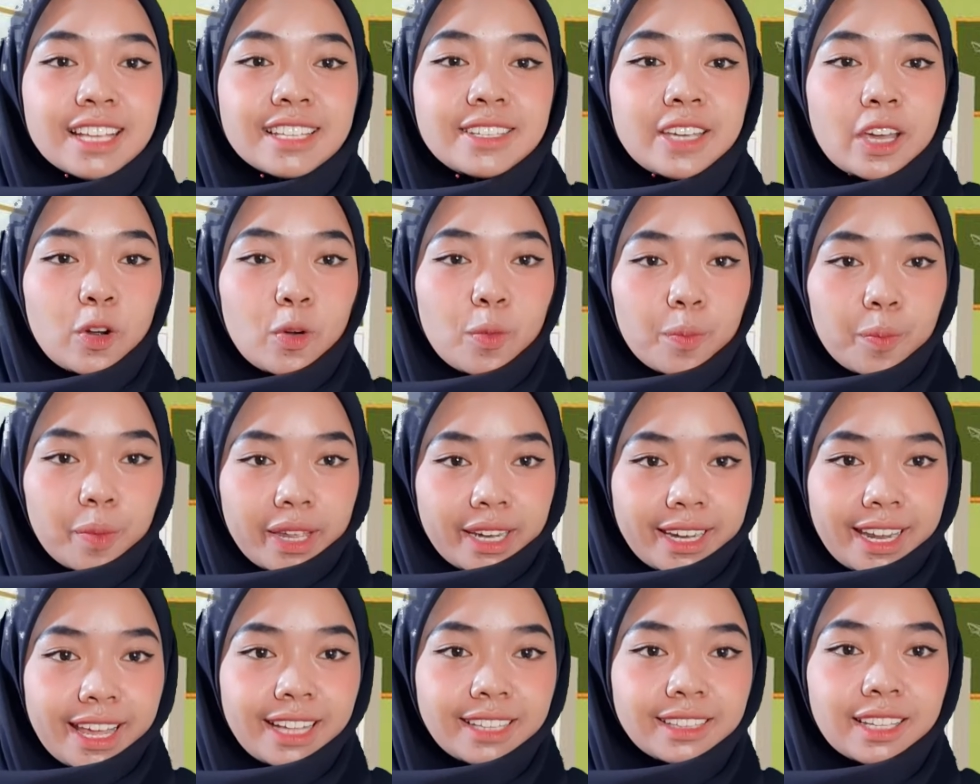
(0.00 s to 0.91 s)
jarum
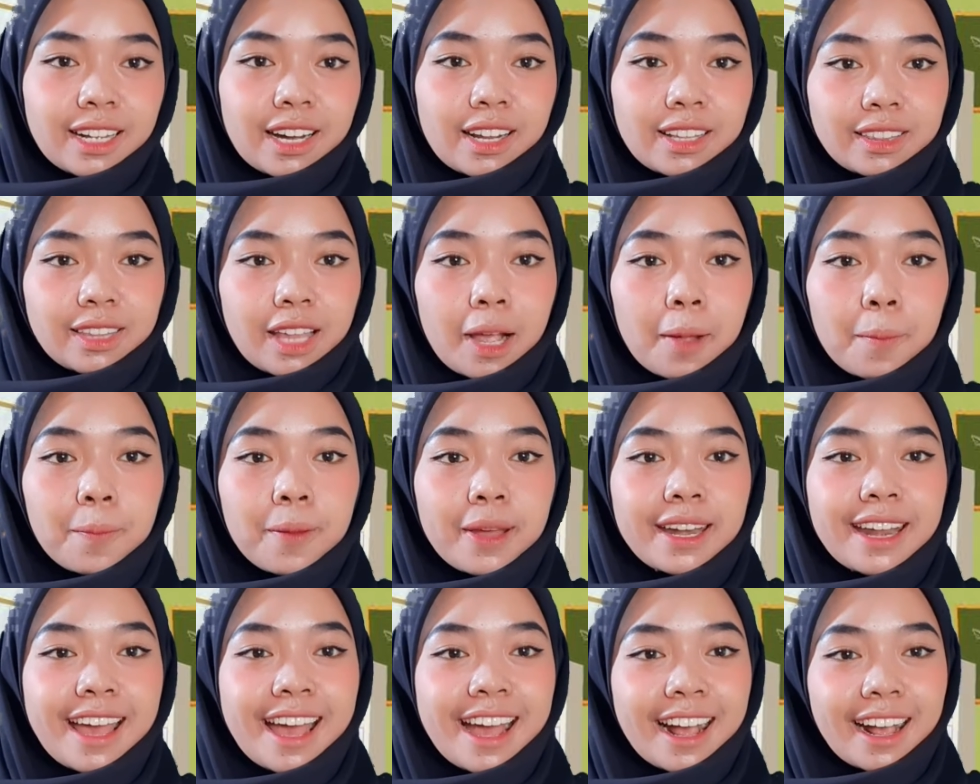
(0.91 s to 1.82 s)
pendek terletak
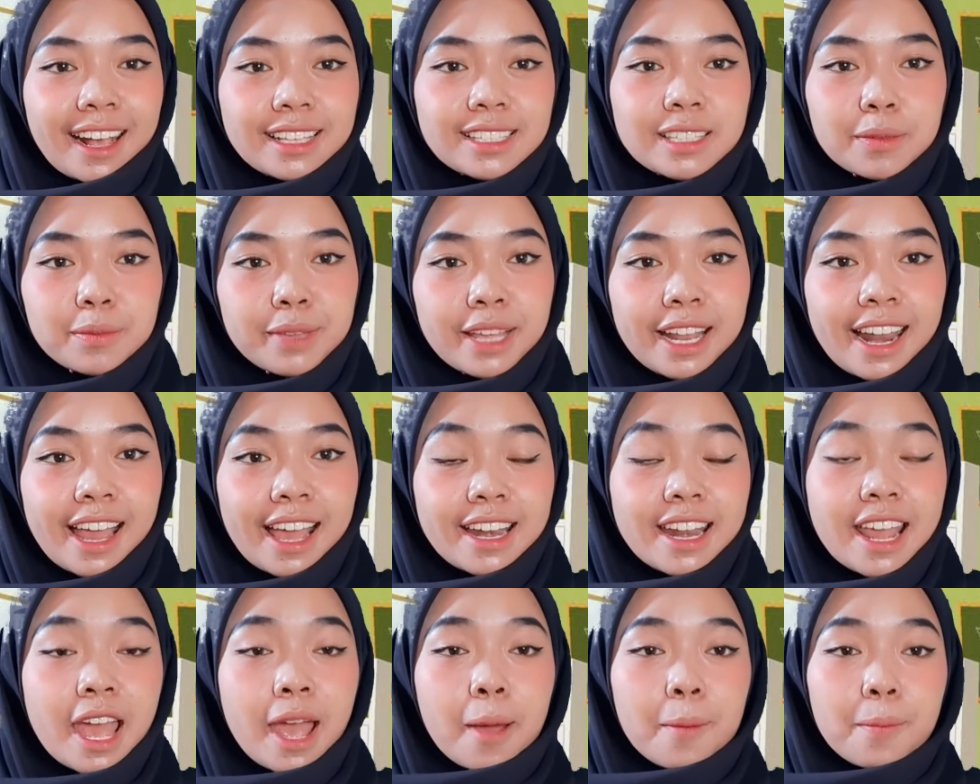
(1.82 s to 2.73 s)
pada angka
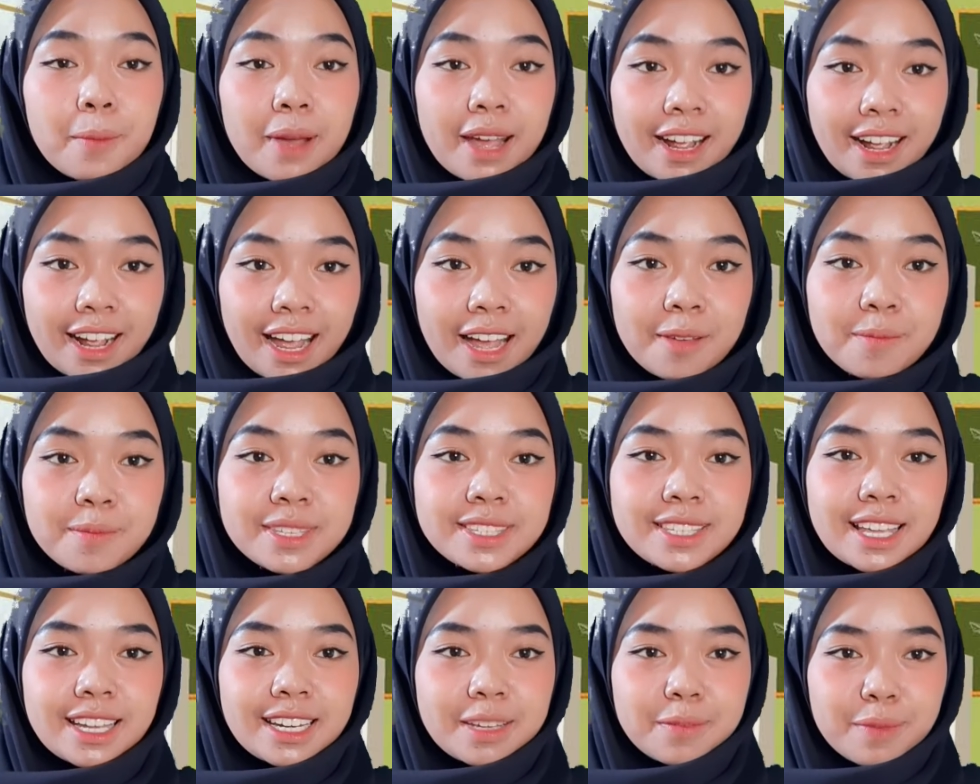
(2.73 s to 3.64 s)
9, maka
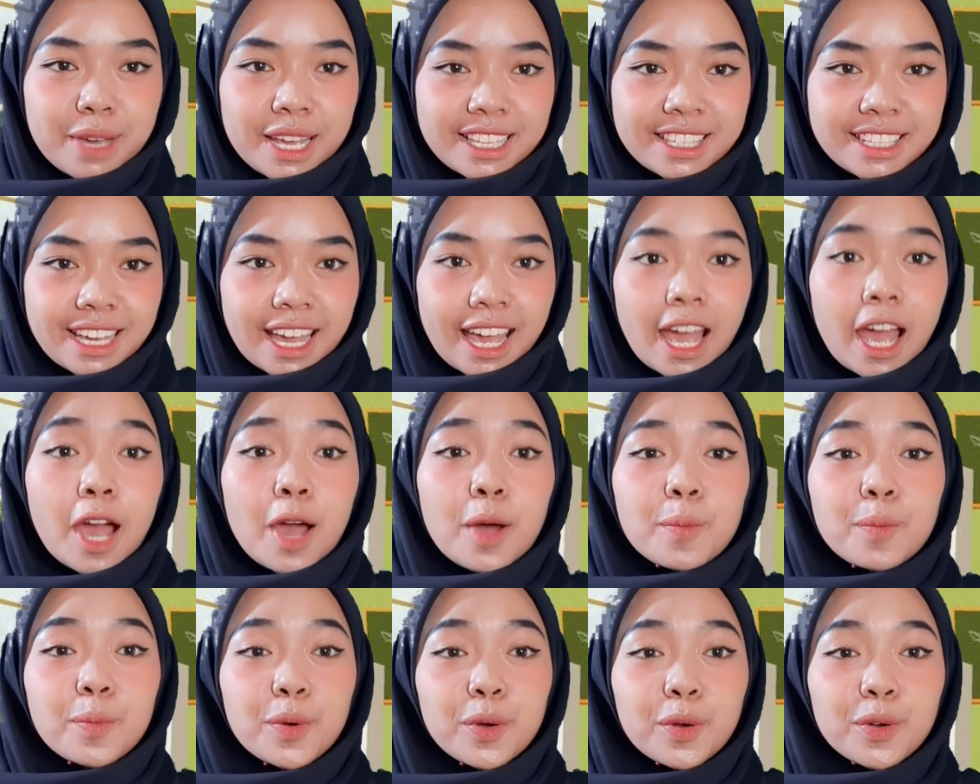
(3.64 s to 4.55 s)
bisa dibaca
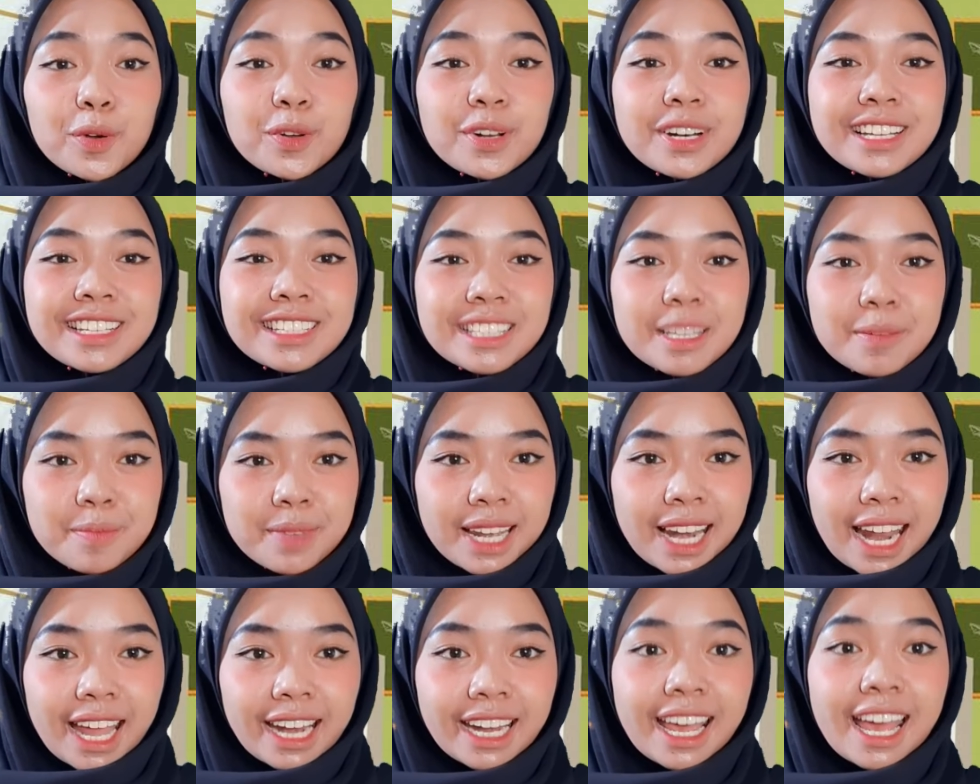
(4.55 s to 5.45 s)
pukul
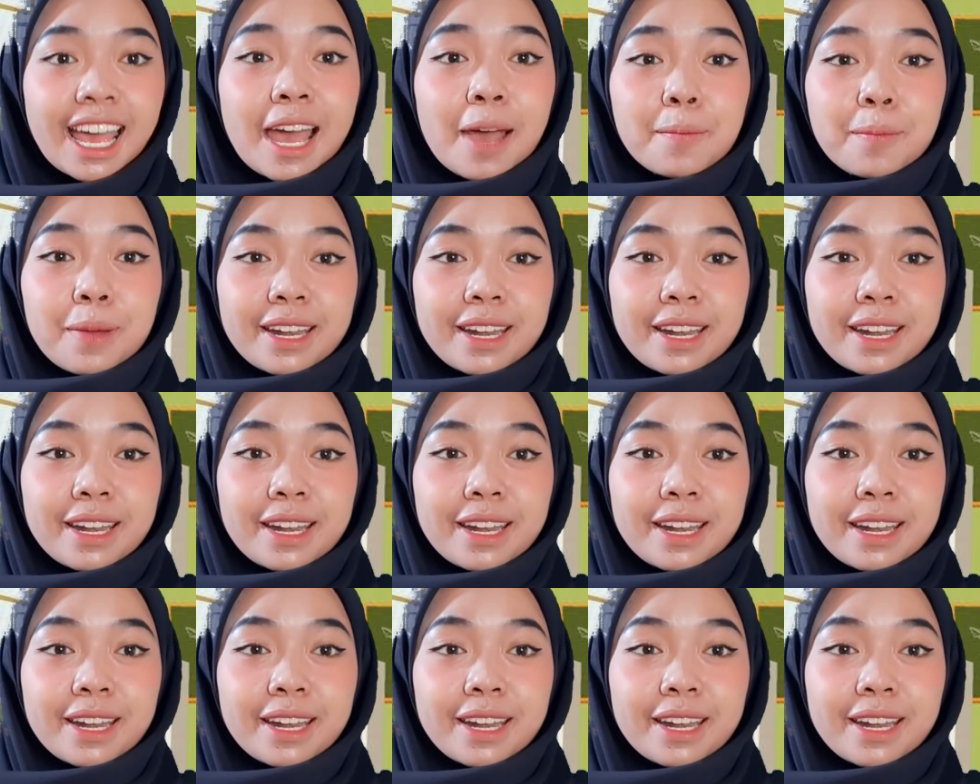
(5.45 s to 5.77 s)
9.